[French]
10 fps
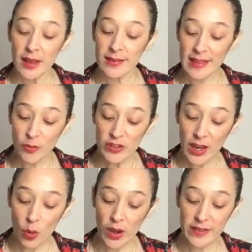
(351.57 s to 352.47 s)
Ça veut
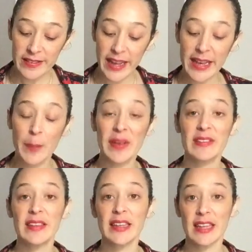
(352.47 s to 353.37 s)
dire quoi C'est la
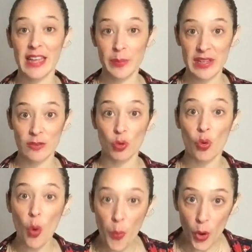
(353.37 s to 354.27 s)
capacité d'adapter son
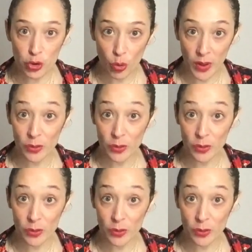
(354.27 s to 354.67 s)
comportement.